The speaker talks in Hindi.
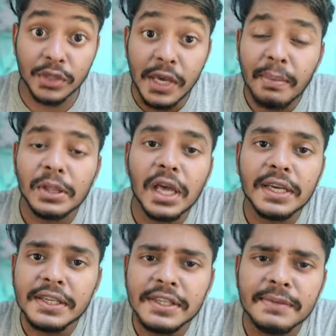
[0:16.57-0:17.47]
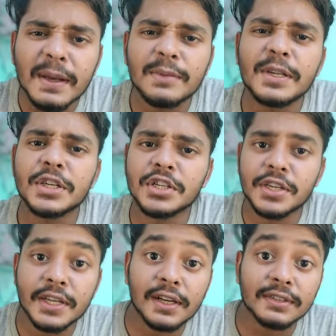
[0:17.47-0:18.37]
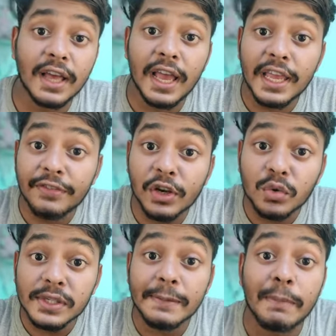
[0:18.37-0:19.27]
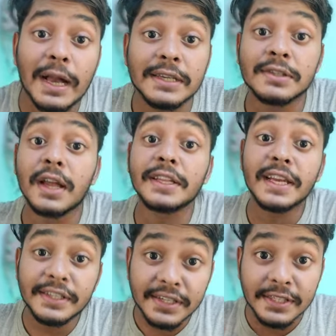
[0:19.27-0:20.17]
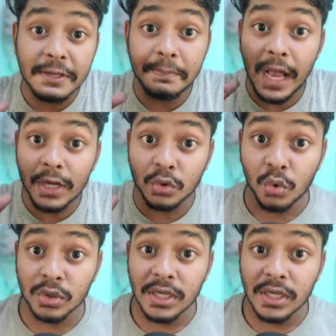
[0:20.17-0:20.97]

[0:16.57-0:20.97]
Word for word: ये बंदा किसी पर भी ट्रस्ट नहीं करता है इवन उसे एक पाकिस्तानी एजेंट से प्यार तो हो